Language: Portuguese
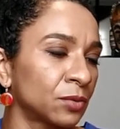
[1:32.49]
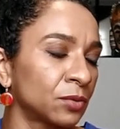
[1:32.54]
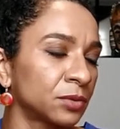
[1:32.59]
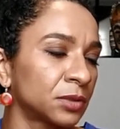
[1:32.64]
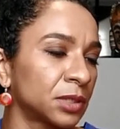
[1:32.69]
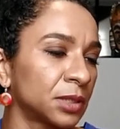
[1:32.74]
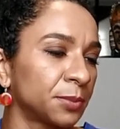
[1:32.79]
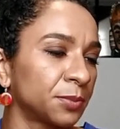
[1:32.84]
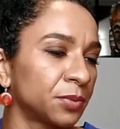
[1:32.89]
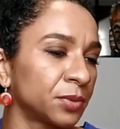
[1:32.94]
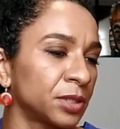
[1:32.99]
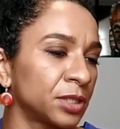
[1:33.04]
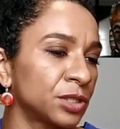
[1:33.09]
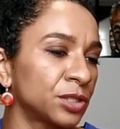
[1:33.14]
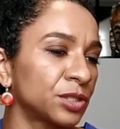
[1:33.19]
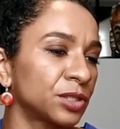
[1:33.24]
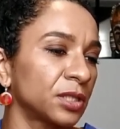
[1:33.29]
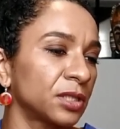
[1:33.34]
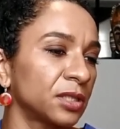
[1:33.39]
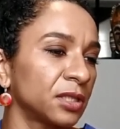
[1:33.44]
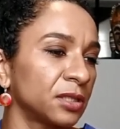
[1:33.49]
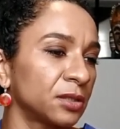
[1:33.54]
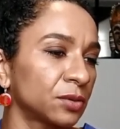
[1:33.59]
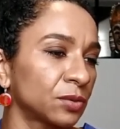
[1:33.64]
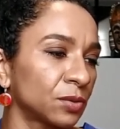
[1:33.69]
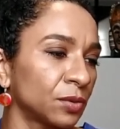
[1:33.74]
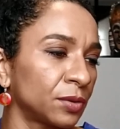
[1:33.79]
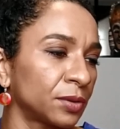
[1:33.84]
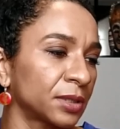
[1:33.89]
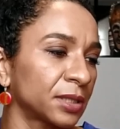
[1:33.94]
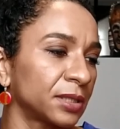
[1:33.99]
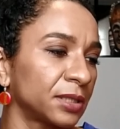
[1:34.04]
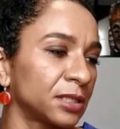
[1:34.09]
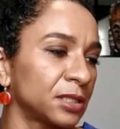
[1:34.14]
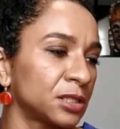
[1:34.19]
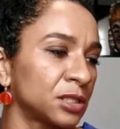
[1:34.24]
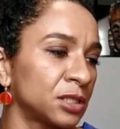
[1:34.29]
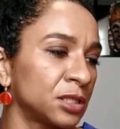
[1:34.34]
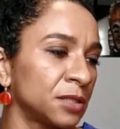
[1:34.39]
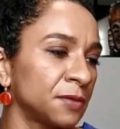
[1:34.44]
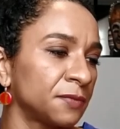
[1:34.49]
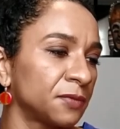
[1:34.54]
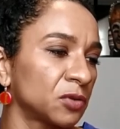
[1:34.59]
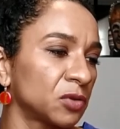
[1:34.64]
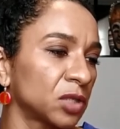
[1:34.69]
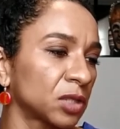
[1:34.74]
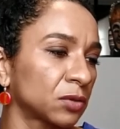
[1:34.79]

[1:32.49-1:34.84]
contribuinte, eleitor, elegível,